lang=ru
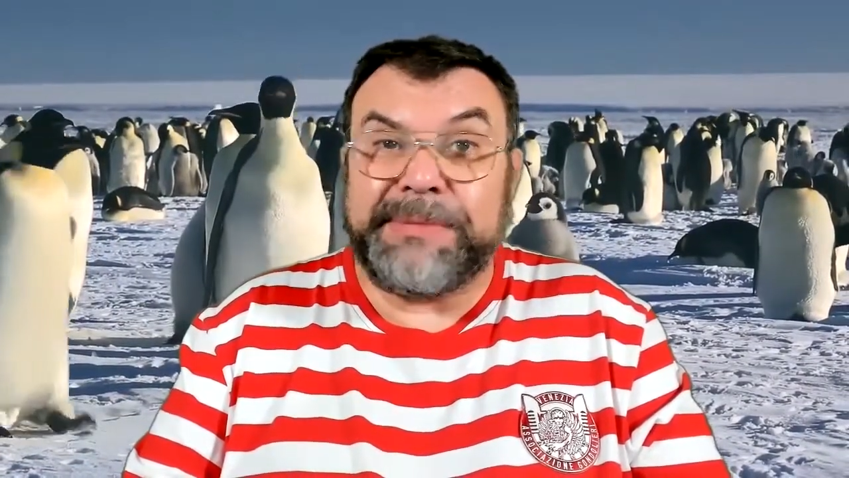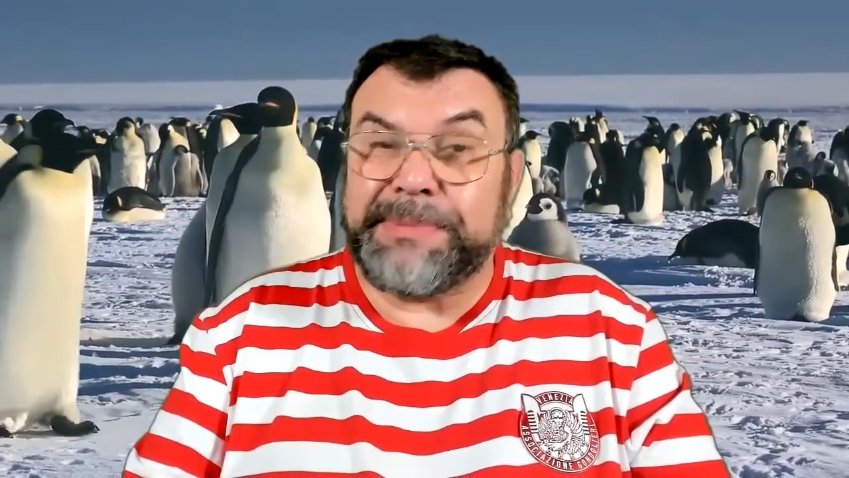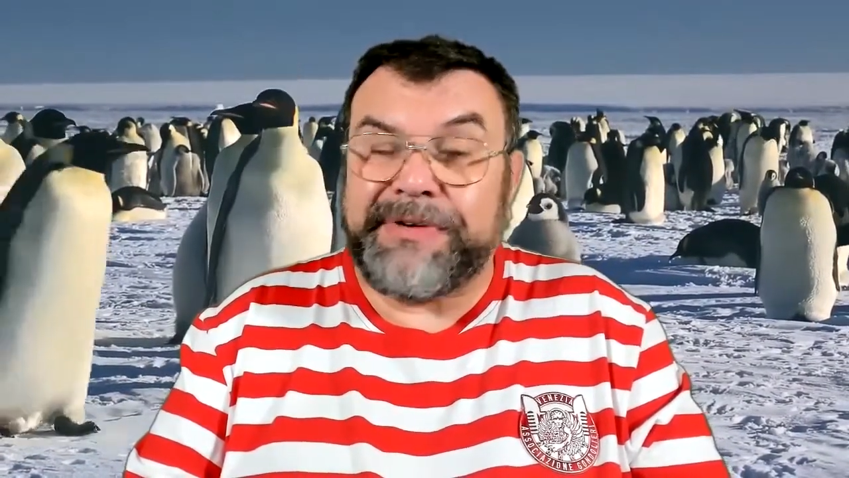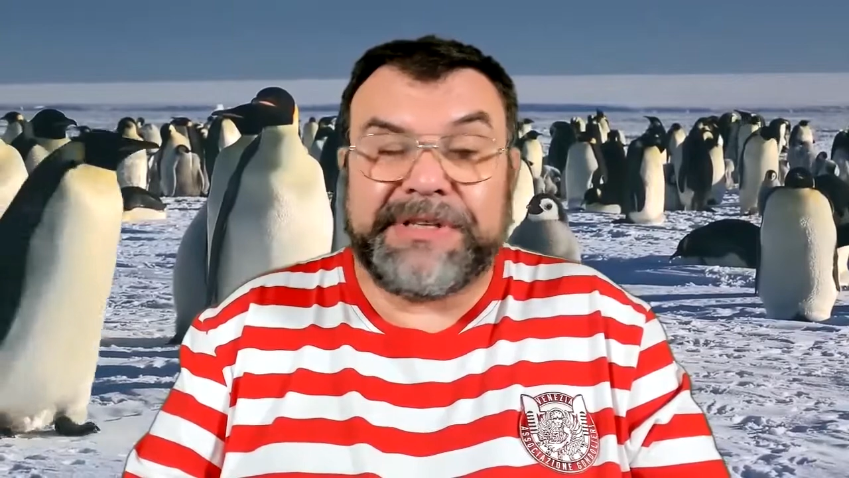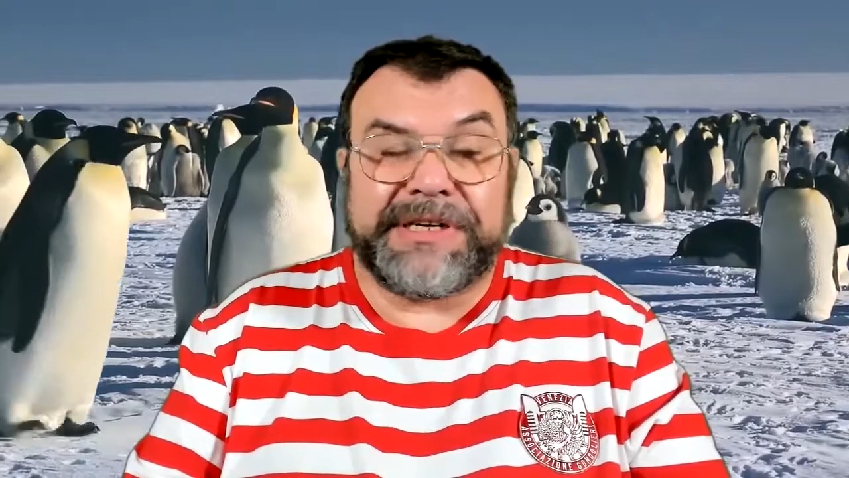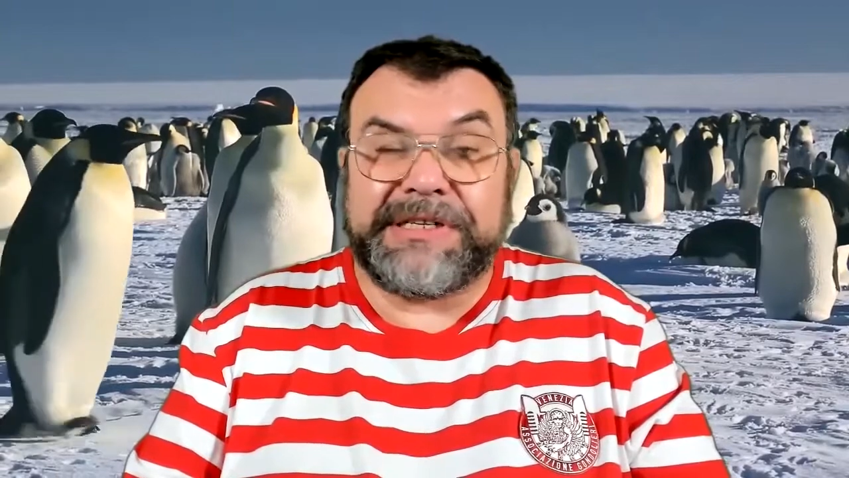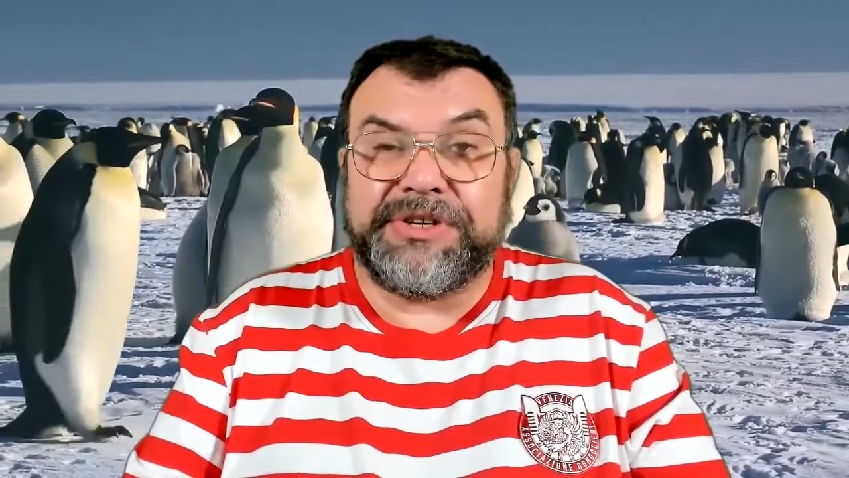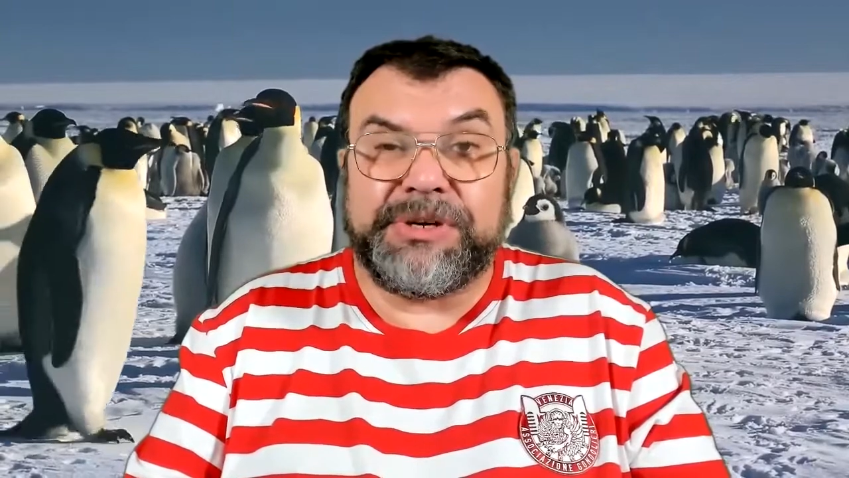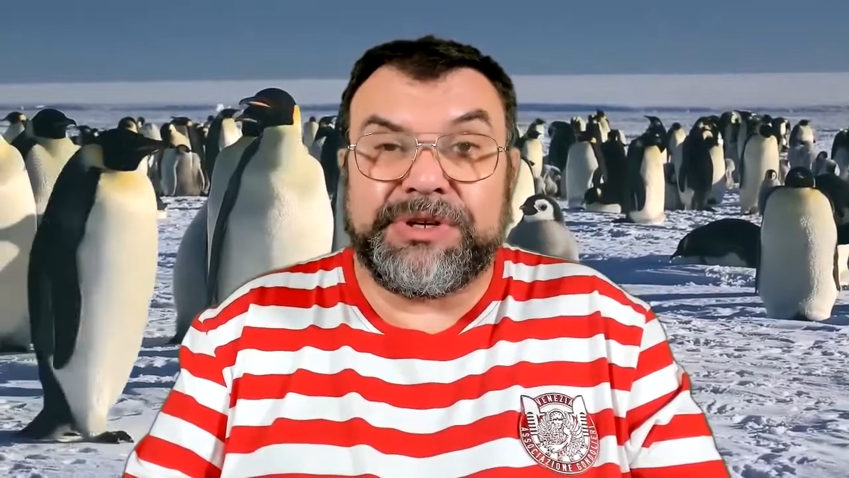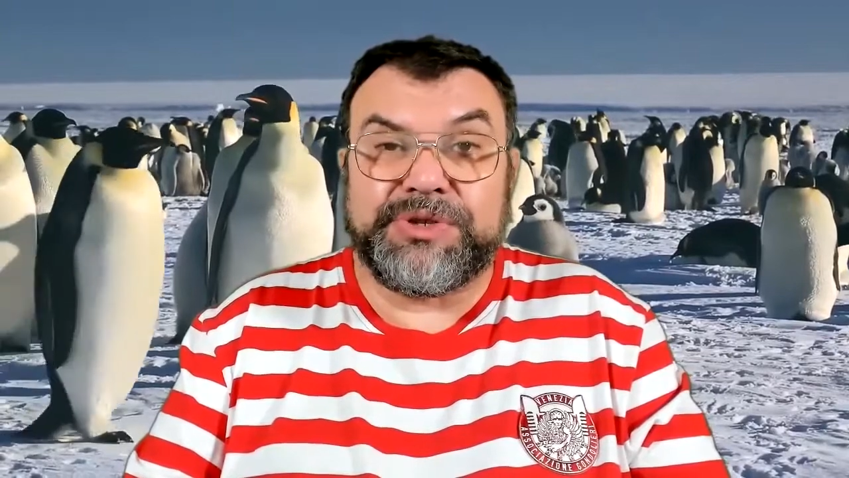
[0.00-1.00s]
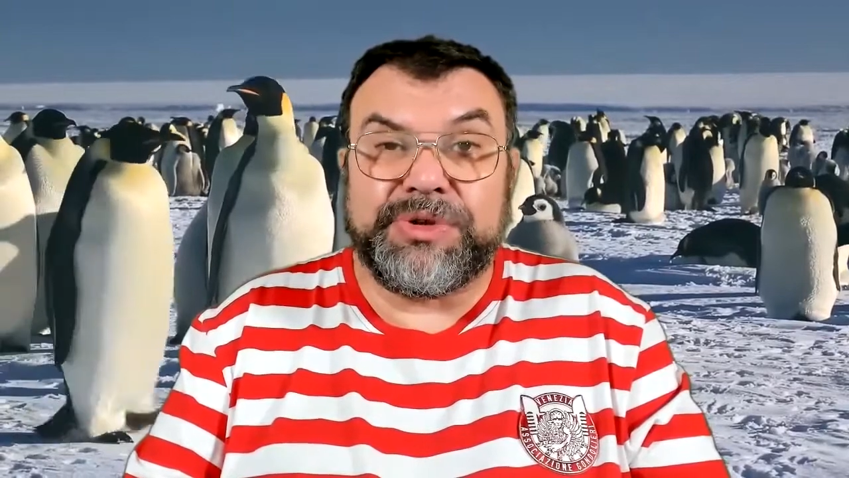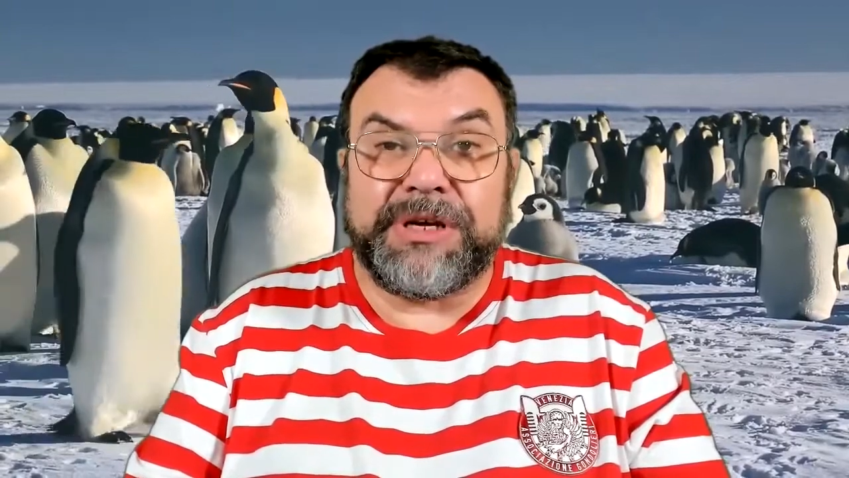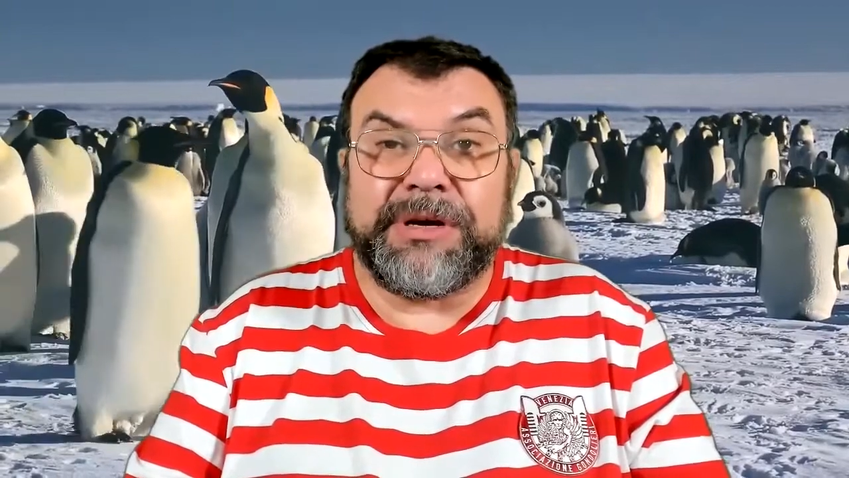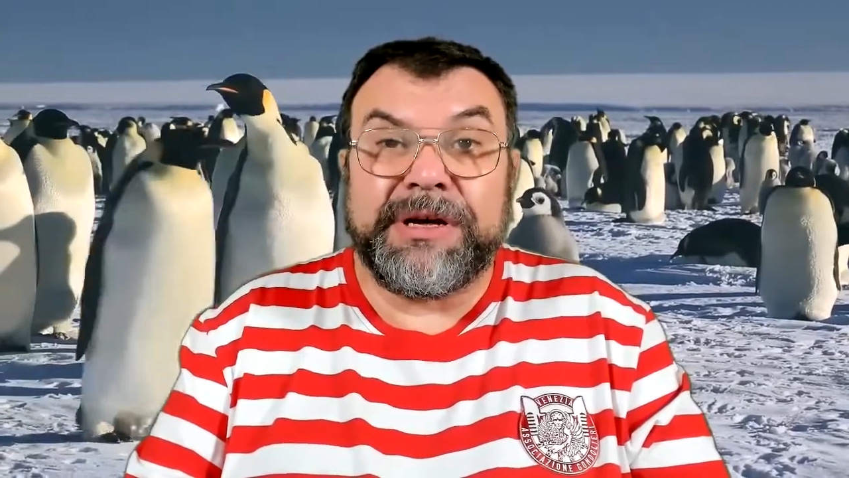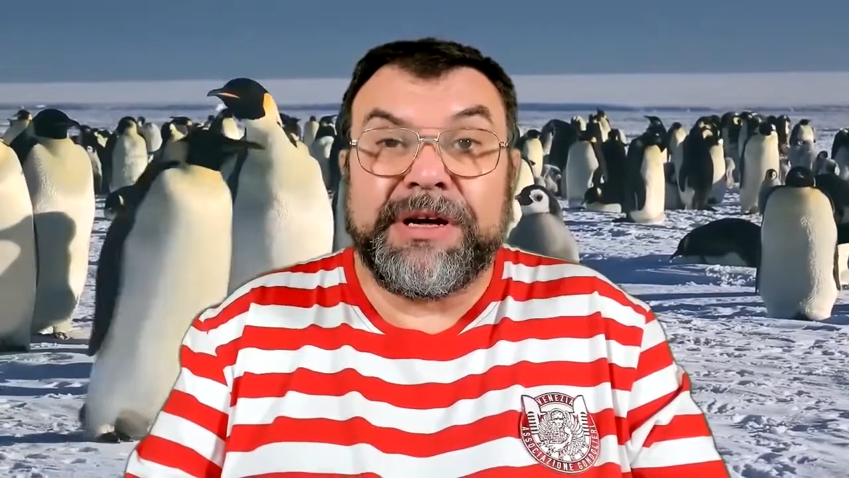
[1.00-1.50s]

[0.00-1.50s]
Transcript: не проводя различия между ними.